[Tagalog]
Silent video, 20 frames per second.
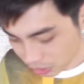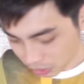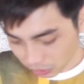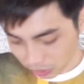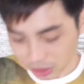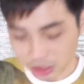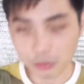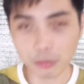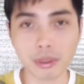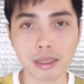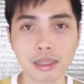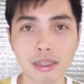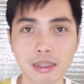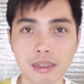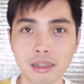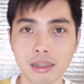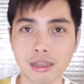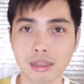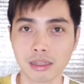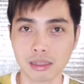So
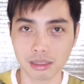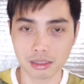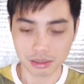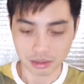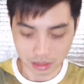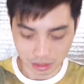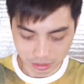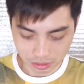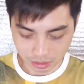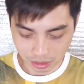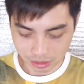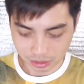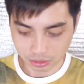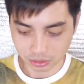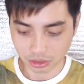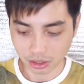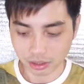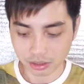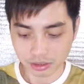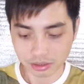anyway, let's get
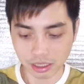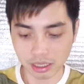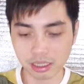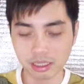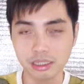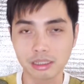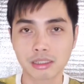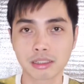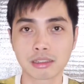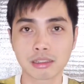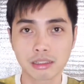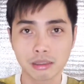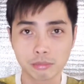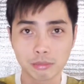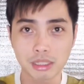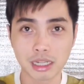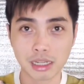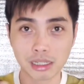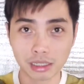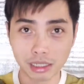started.
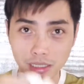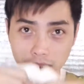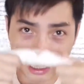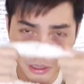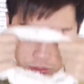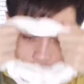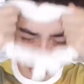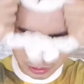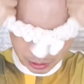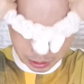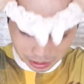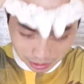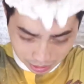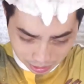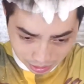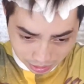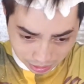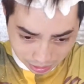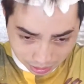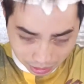Lalagay lang
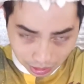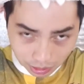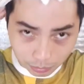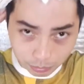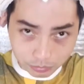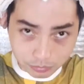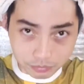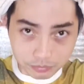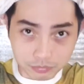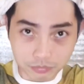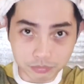um,